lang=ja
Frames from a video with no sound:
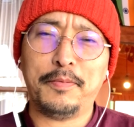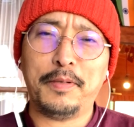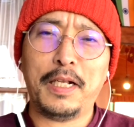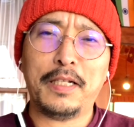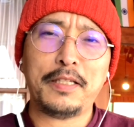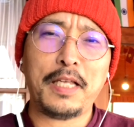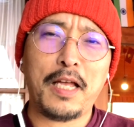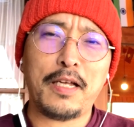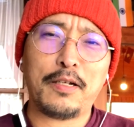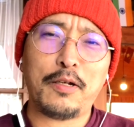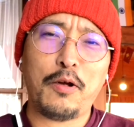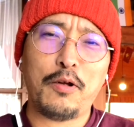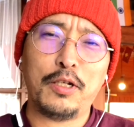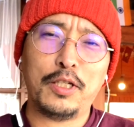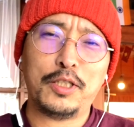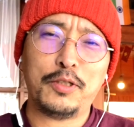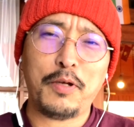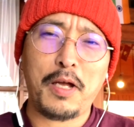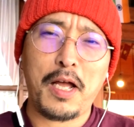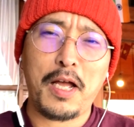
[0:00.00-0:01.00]
皆さん、こんに
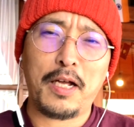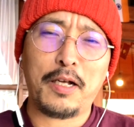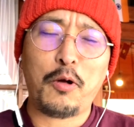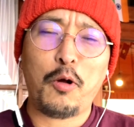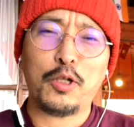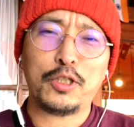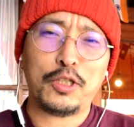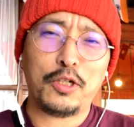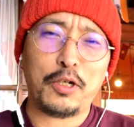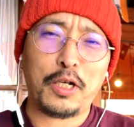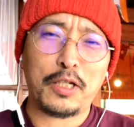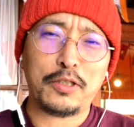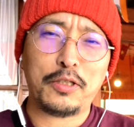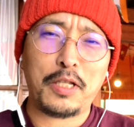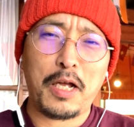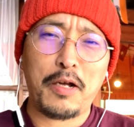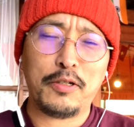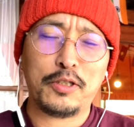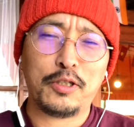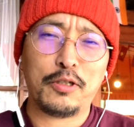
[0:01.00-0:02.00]
ちは。高知の
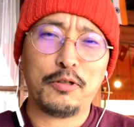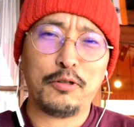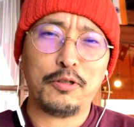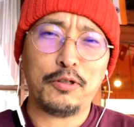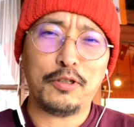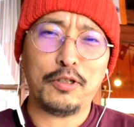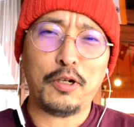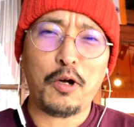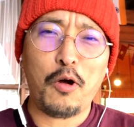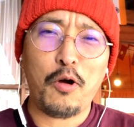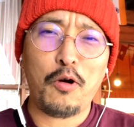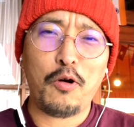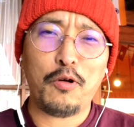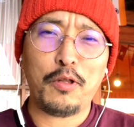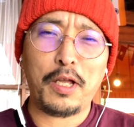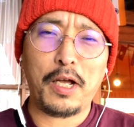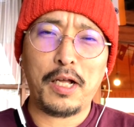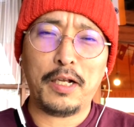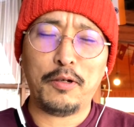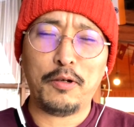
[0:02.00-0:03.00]

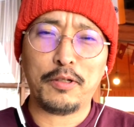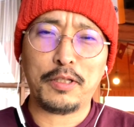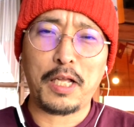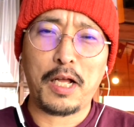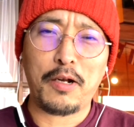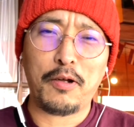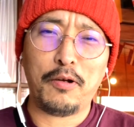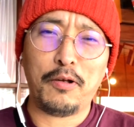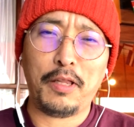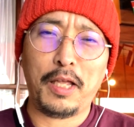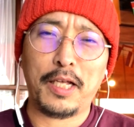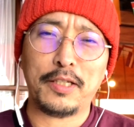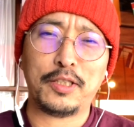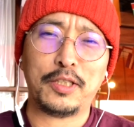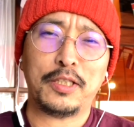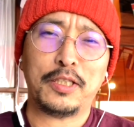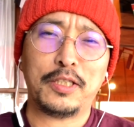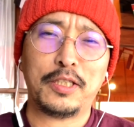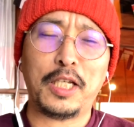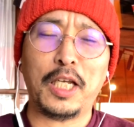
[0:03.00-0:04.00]
ゲストハウスルルルオーナーの太郎で
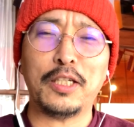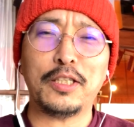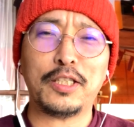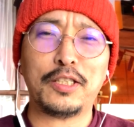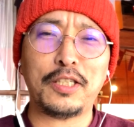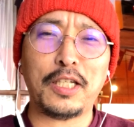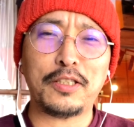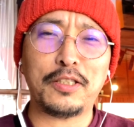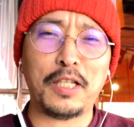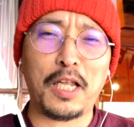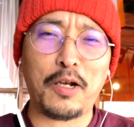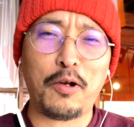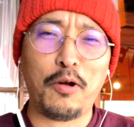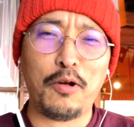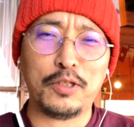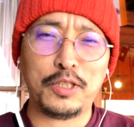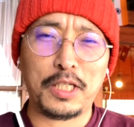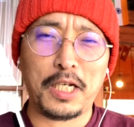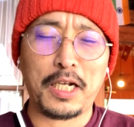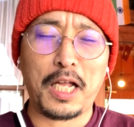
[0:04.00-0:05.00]
す。近日ですね、
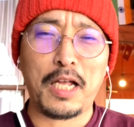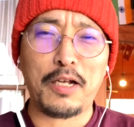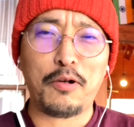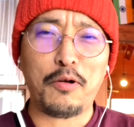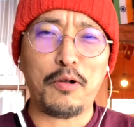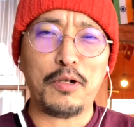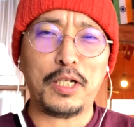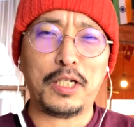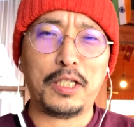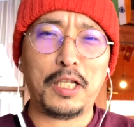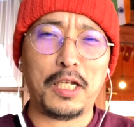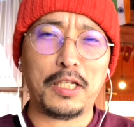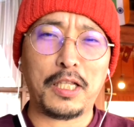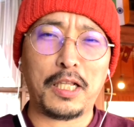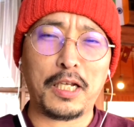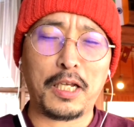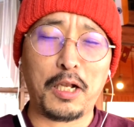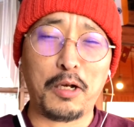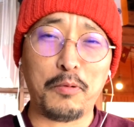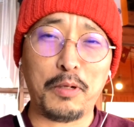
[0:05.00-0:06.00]
高知へ観光に来ていた
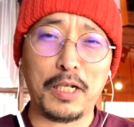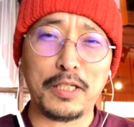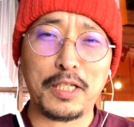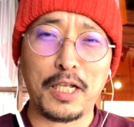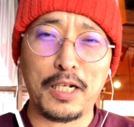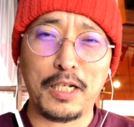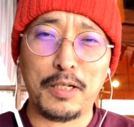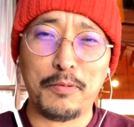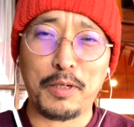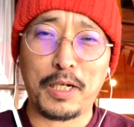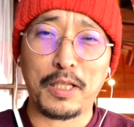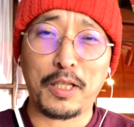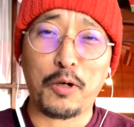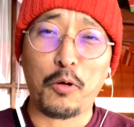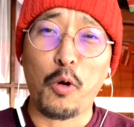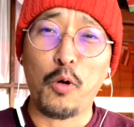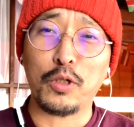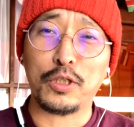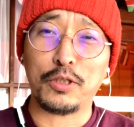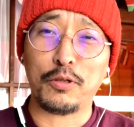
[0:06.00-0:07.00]
だける皆さんに向けて、
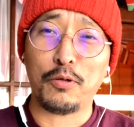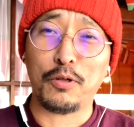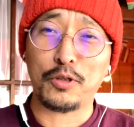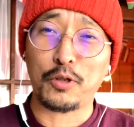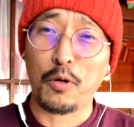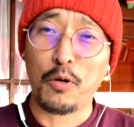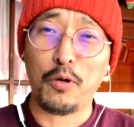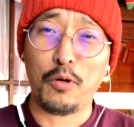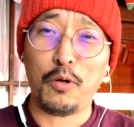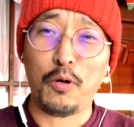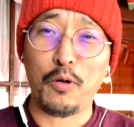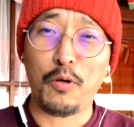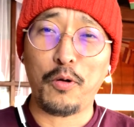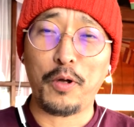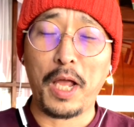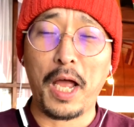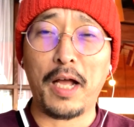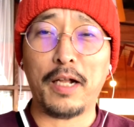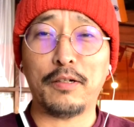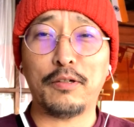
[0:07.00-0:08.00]
高知の情報
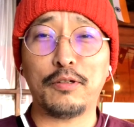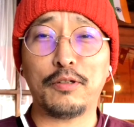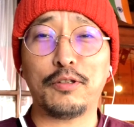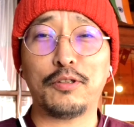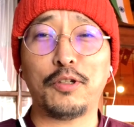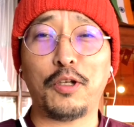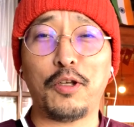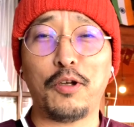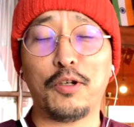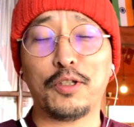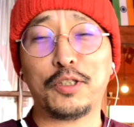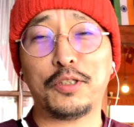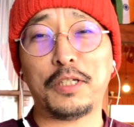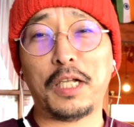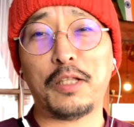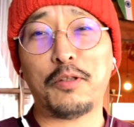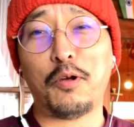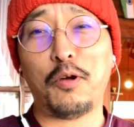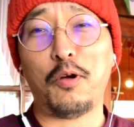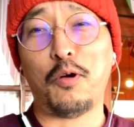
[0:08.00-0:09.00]
やルルルの様子
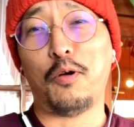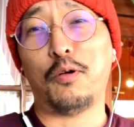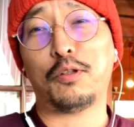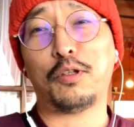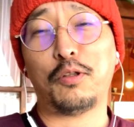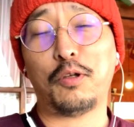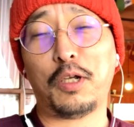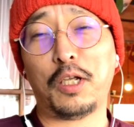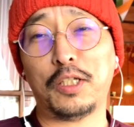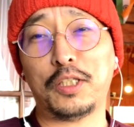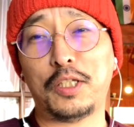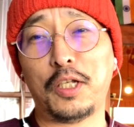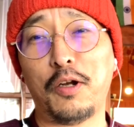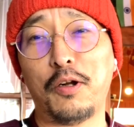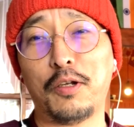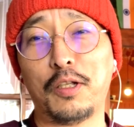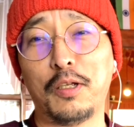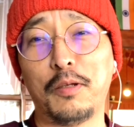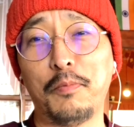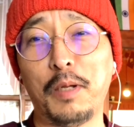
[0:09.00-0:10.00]
などをお届けして
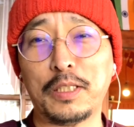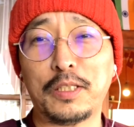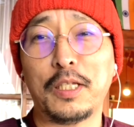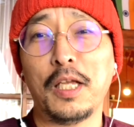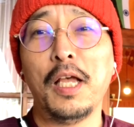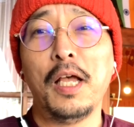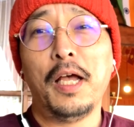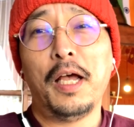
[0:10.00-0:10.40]
おります。